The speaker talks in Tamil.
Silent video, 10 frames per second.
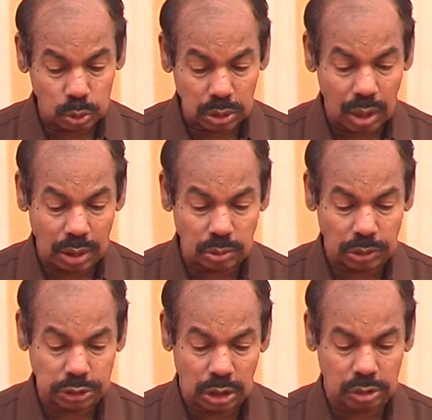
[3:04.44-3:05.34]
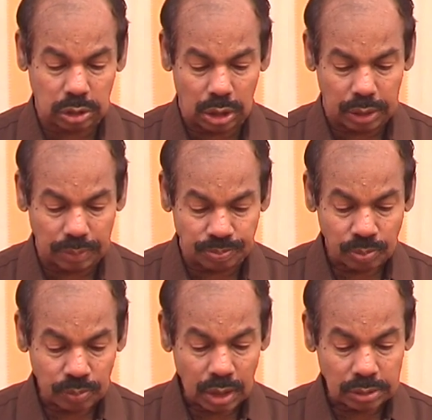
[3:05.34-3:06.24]
முதலாவது வசனத்திலே
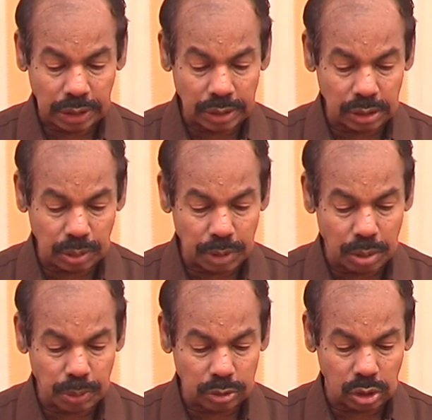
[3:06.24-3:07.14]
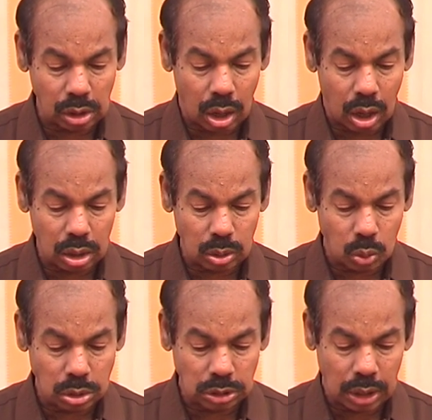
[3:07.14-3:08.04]
சங்கீதம் எண்பத்தி ஆறு
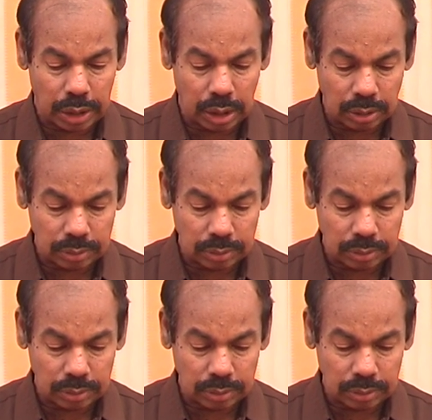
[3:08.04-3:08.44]
ஒன்றிலே